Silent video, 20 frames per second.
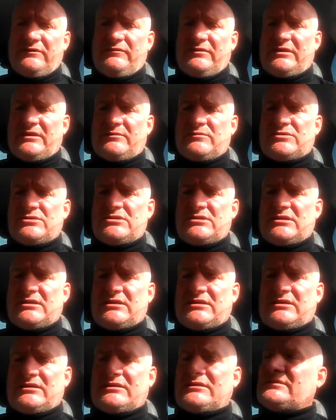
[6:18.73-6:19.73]
Wiem,
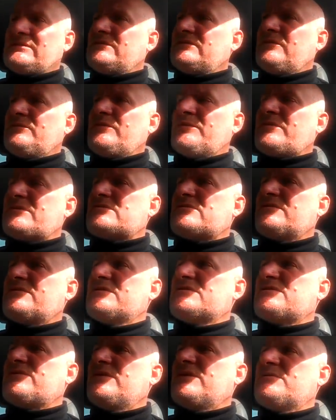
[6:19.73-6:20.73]
że no po prostu w
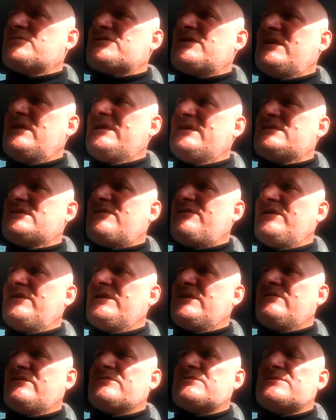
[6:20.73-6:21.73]
tym swoim szaleństwie,
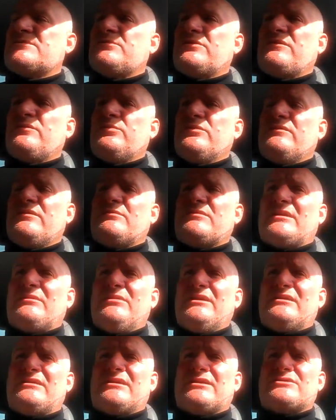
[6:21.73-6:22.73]
nie wiem czy pod wpływem
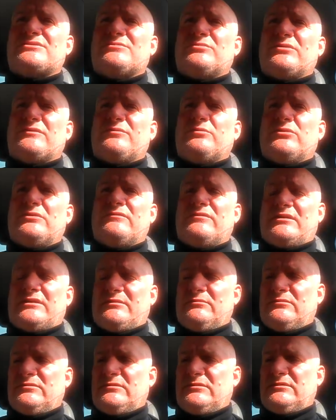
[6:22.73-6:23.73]
tabletek, czy pod
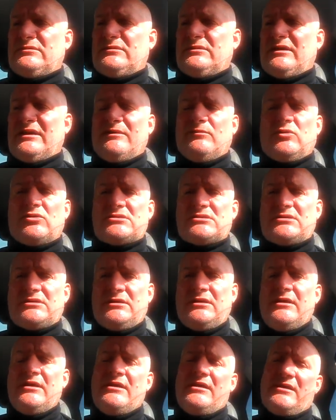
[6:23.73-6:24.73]
wpływem e, emocji
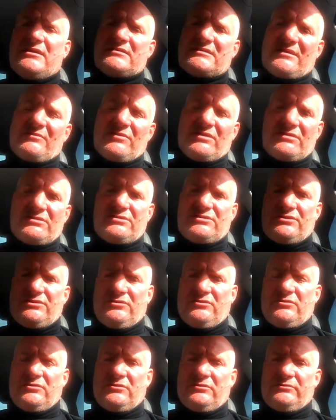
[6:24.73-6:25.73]

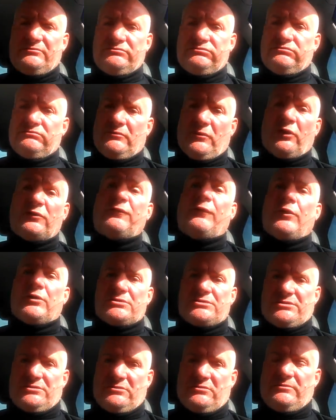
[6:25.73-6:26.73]
zamieścił
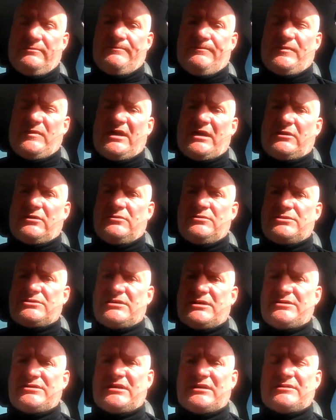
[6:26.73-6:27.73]
otworzył jakąś
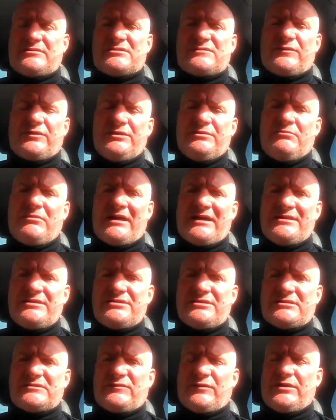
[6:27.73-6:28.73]
część na tym swoim
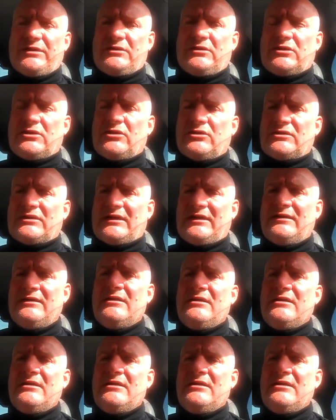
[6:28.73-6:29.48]
mancie swojego konta,